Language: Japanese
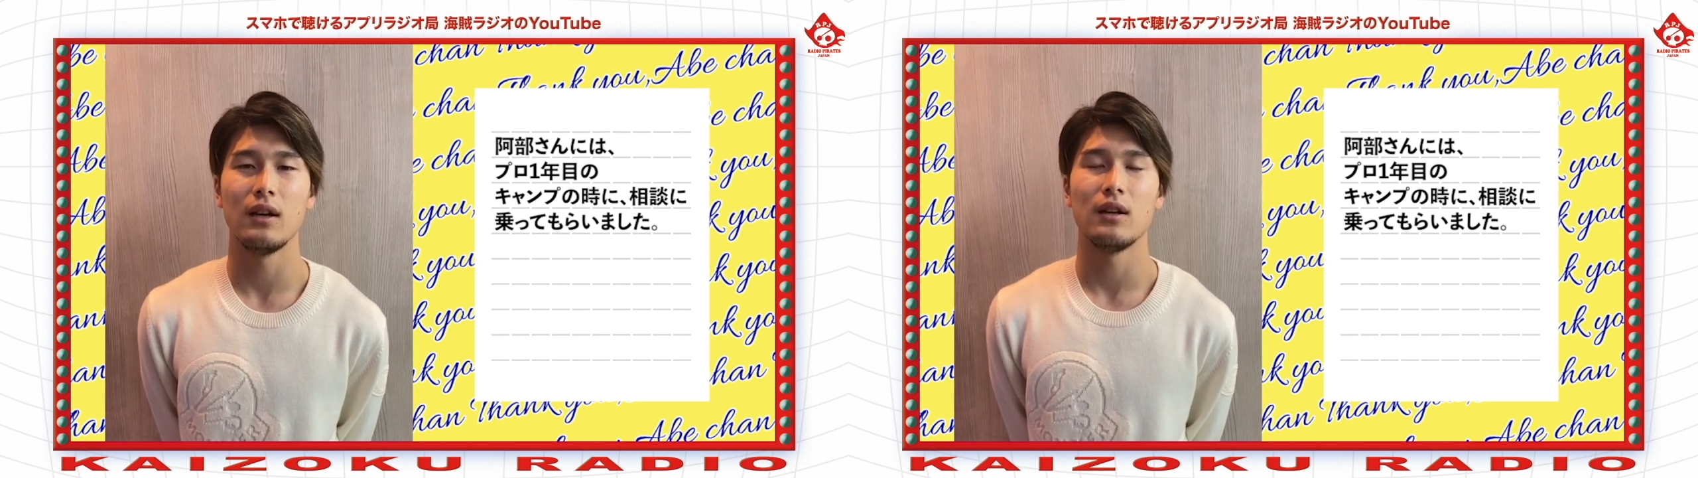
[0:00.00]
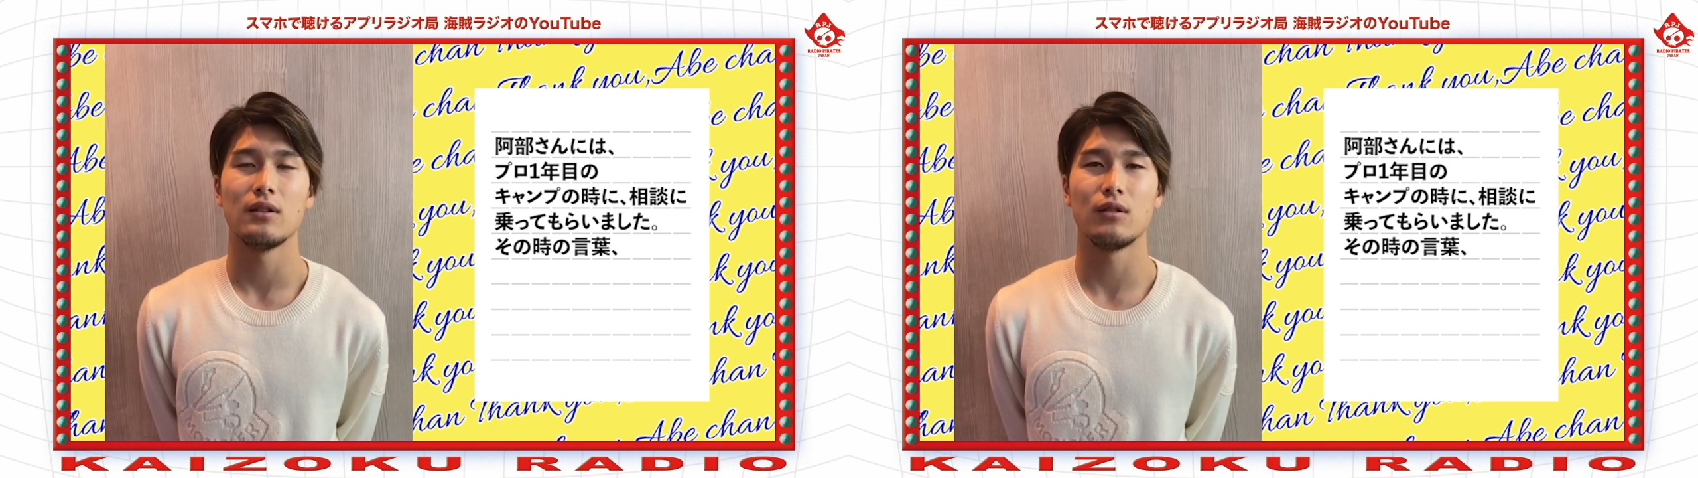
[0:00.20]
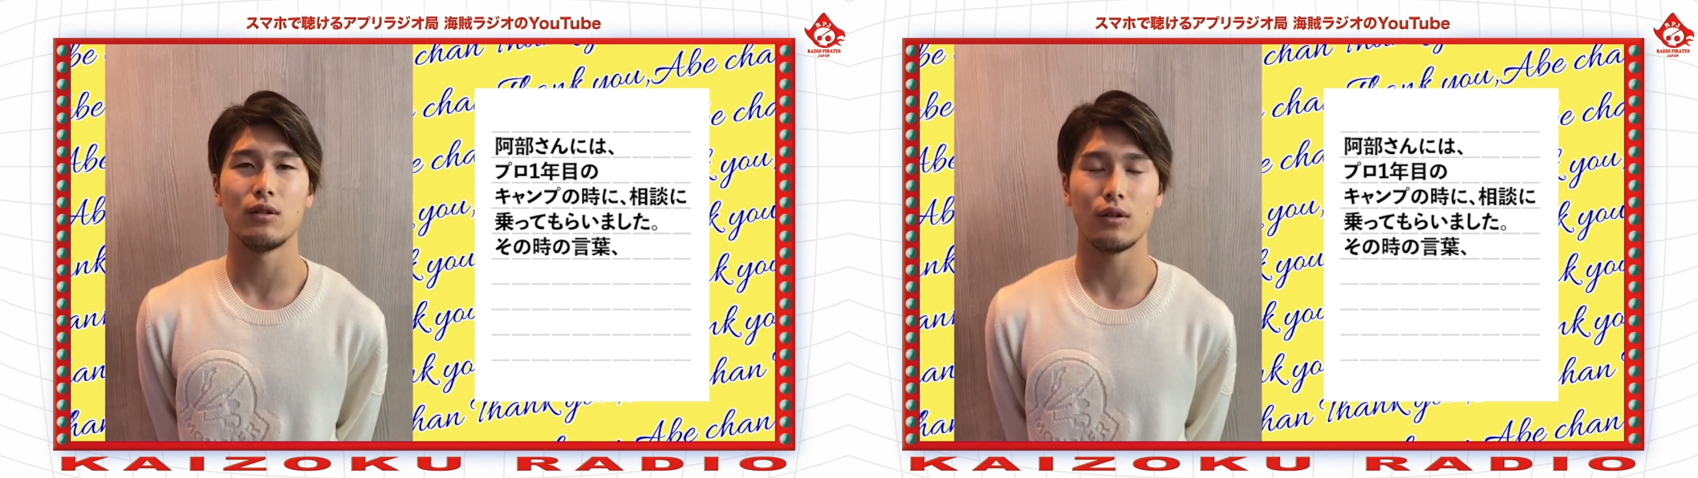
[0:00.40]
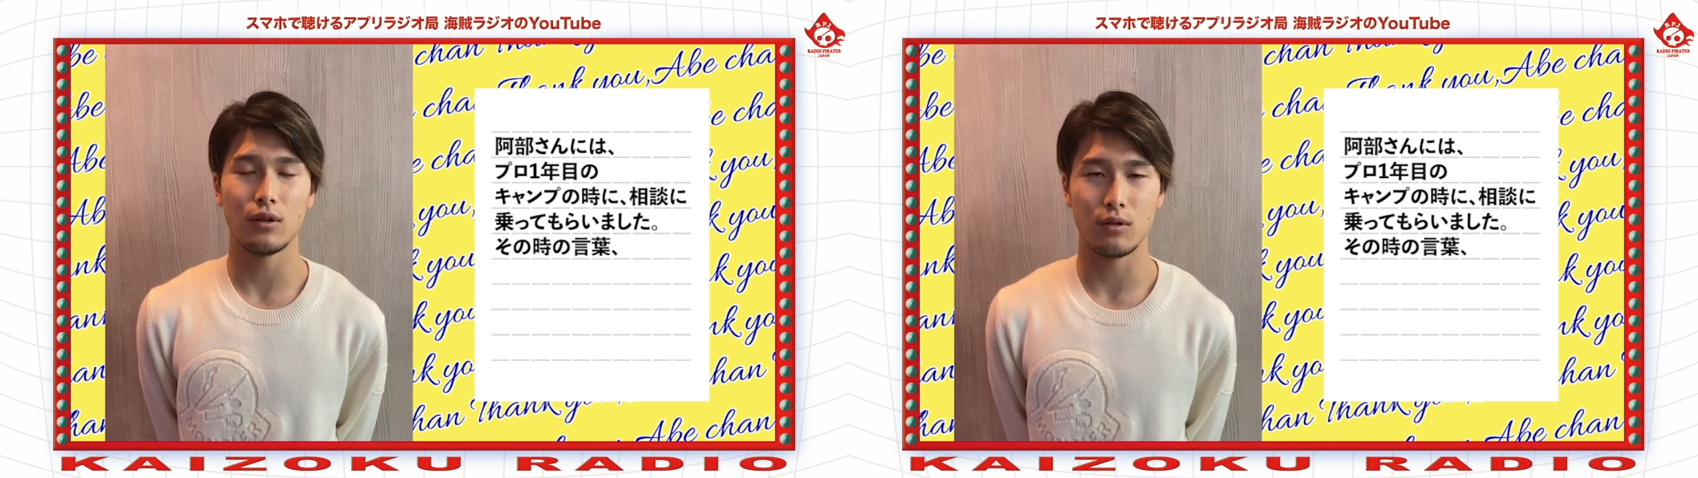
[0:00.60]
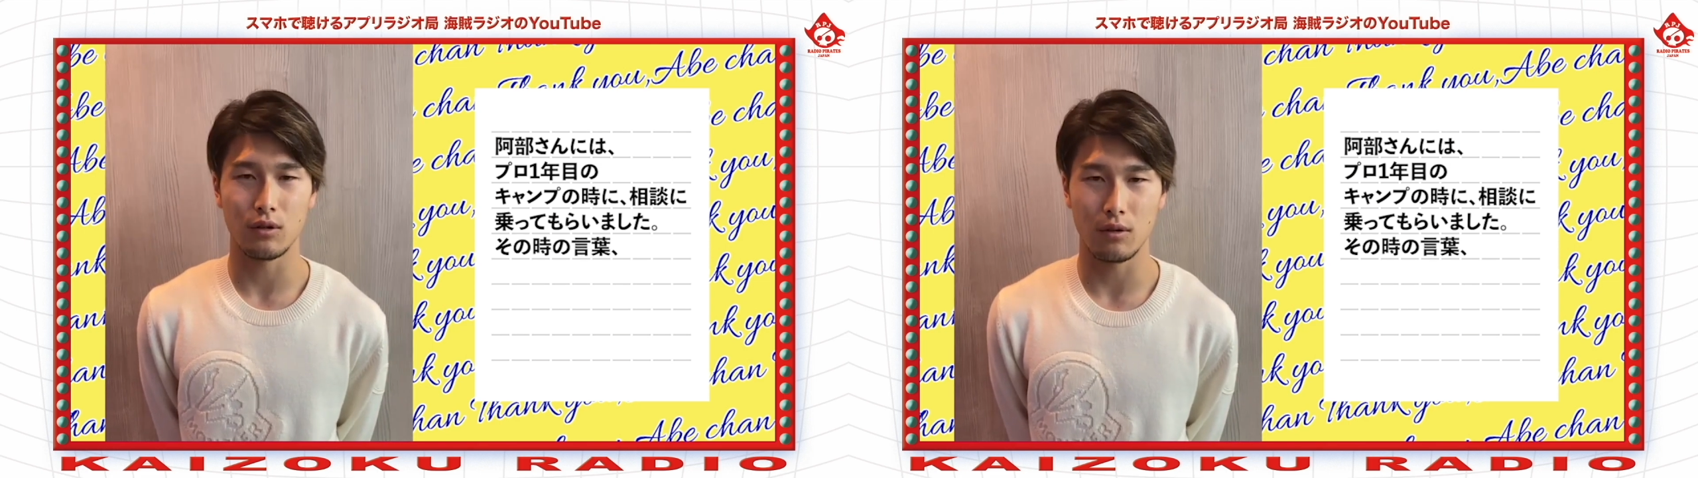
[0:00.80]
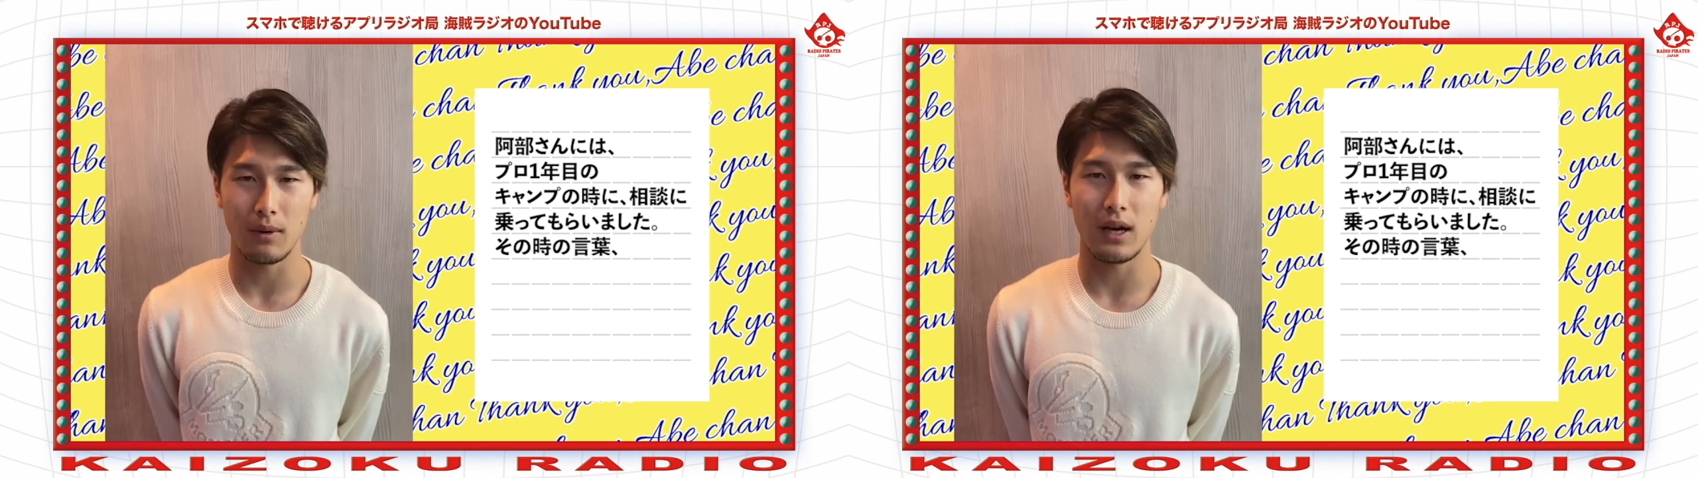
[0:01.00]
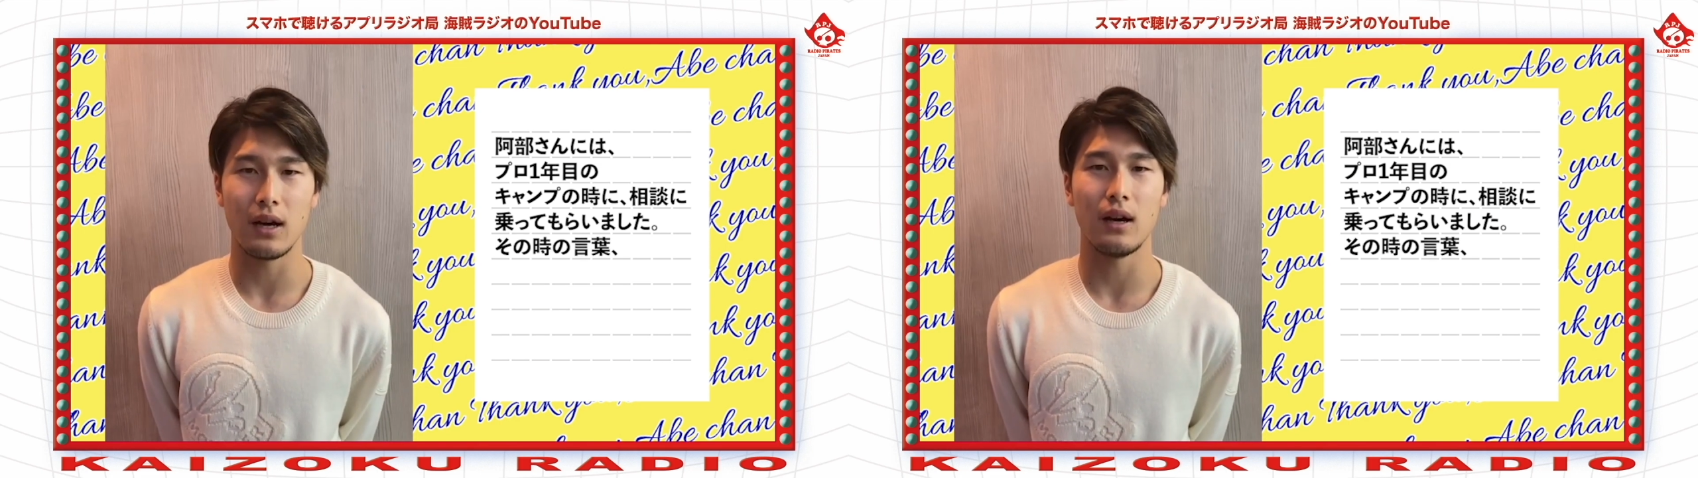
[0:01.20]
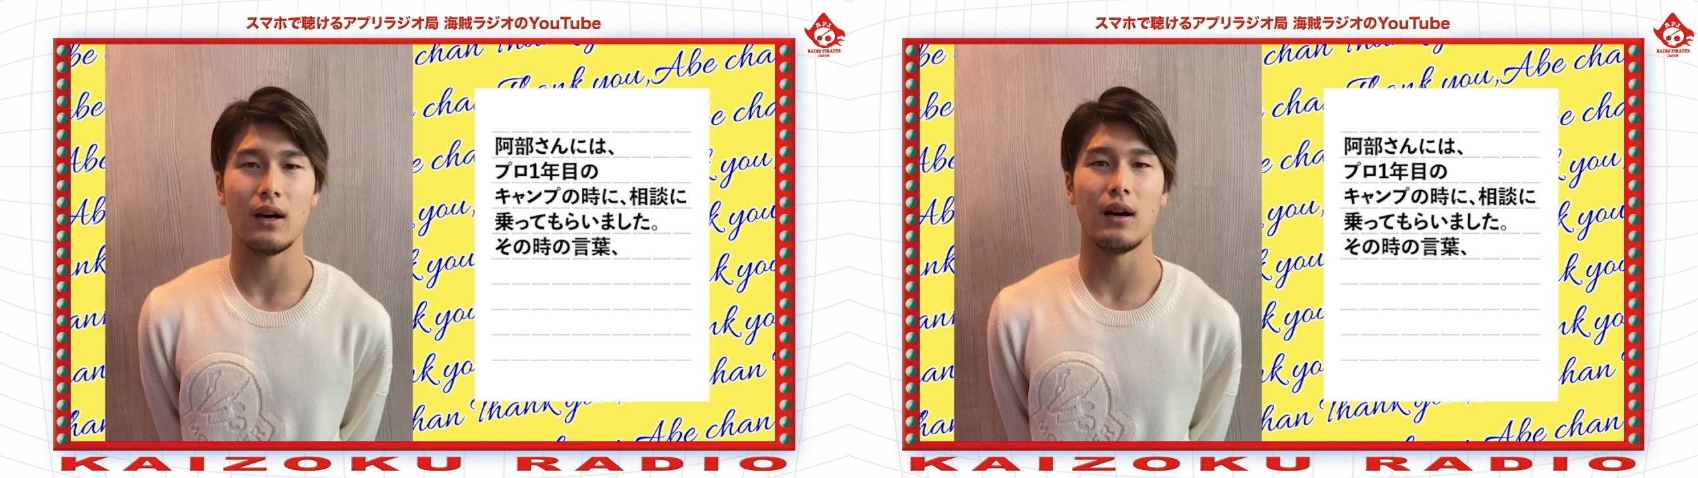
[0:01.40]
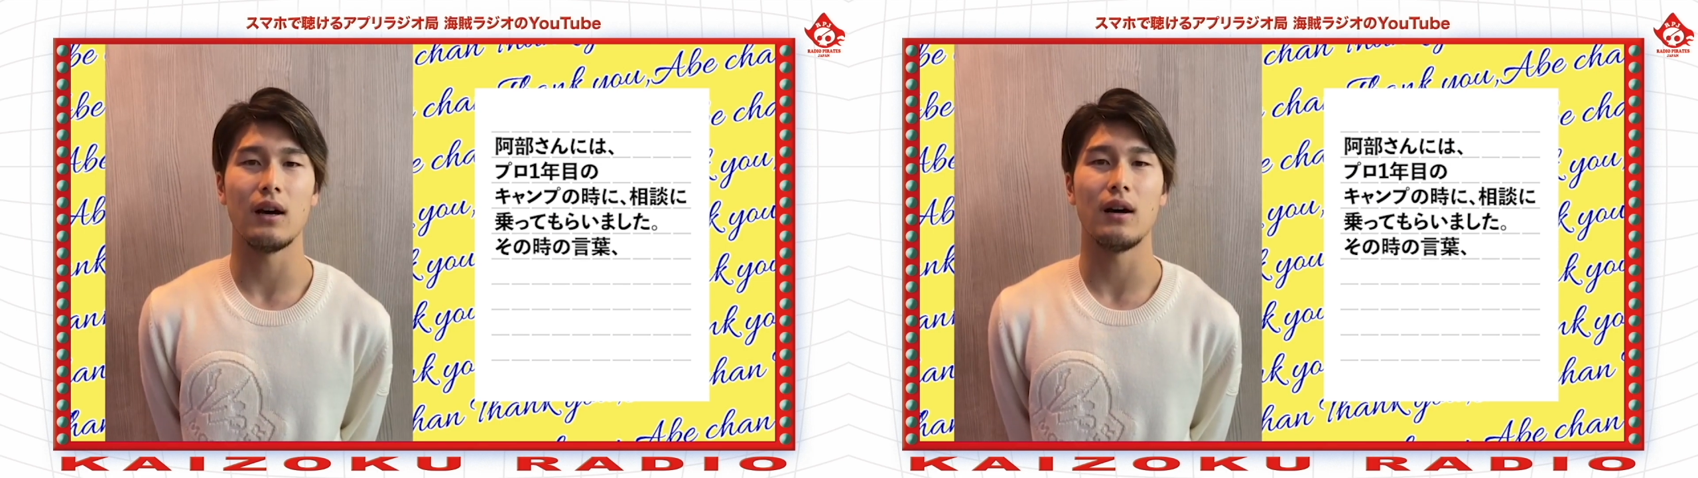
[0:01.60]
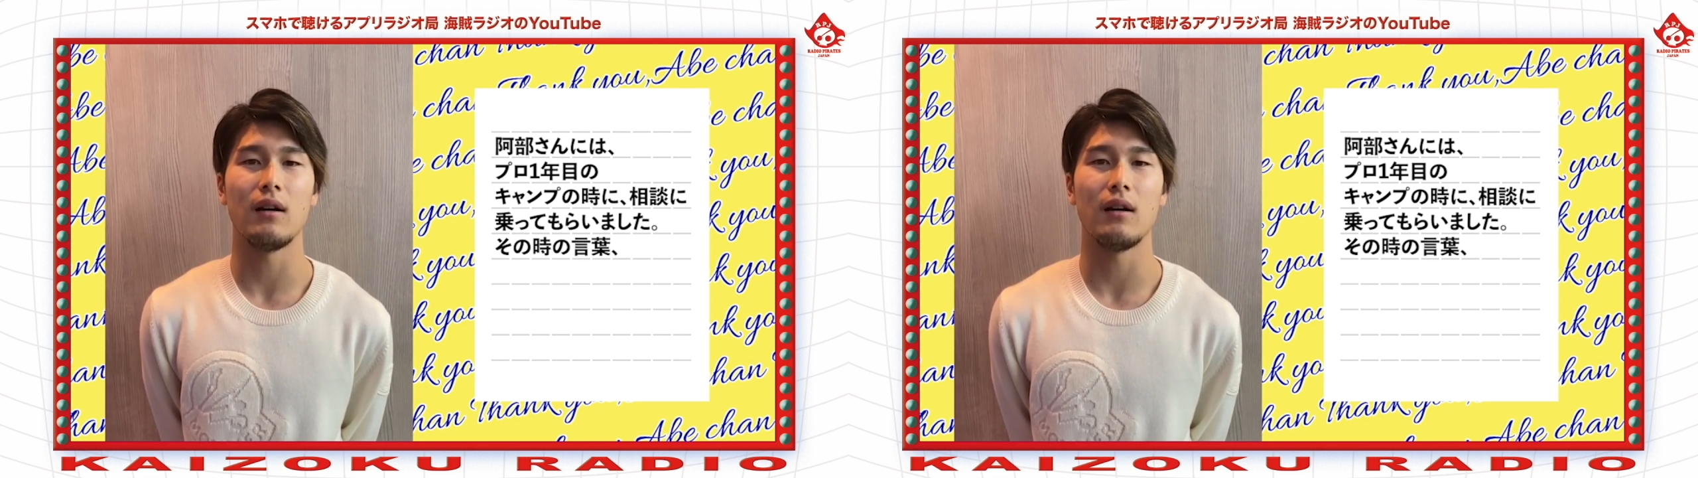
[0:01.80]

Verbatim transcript: その時の言葉、